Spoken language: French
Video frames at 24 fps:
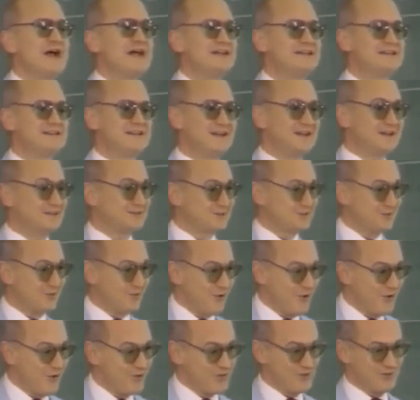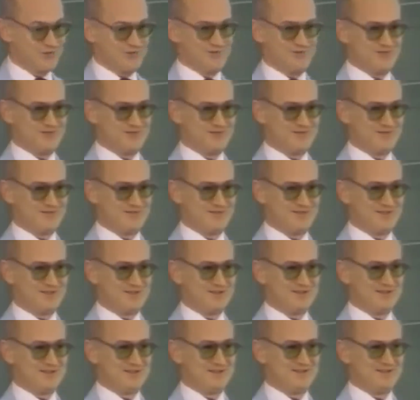parce que la subversion
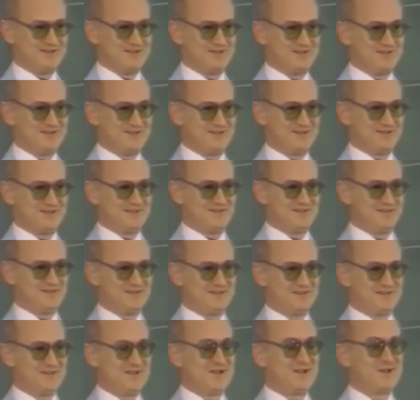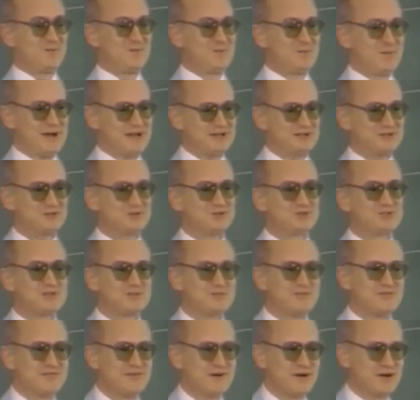idéologique, c'est un plan sur le long terme
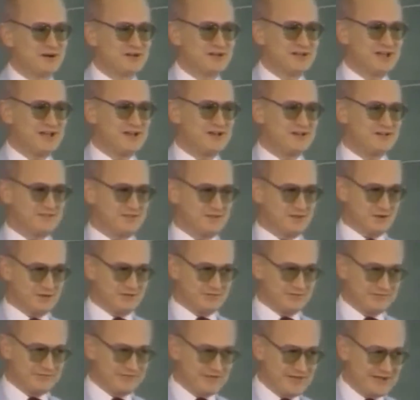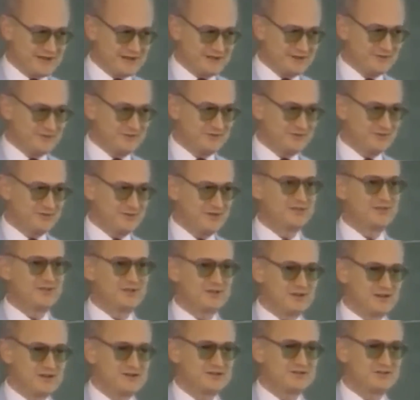qui est fait dans l'ombre, dans le
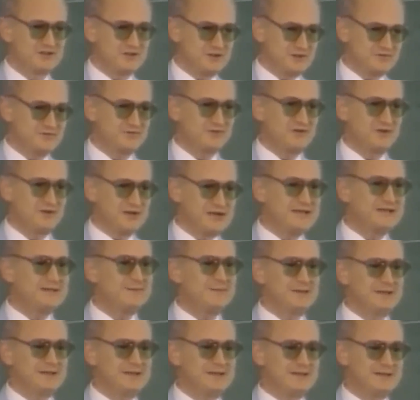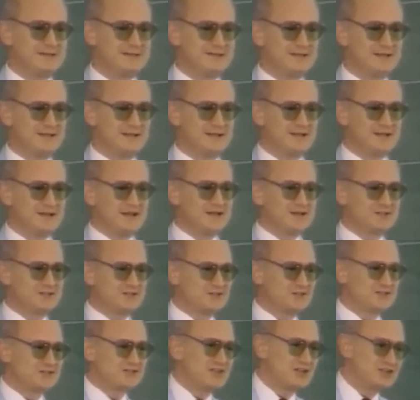secret, et qui déstabilise un État
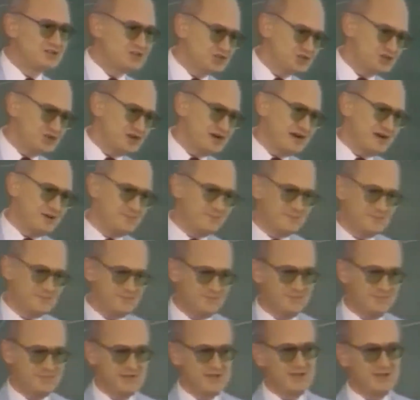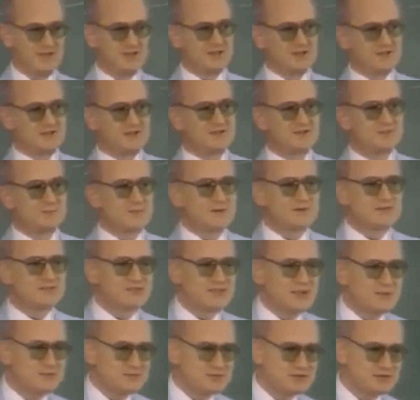d'une manière
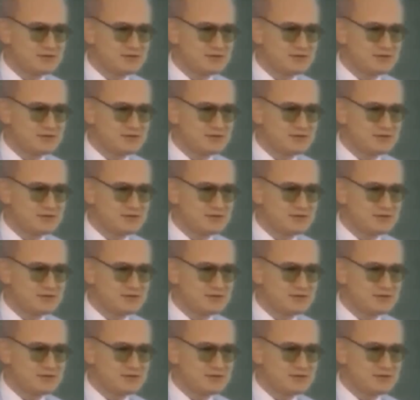particulièrement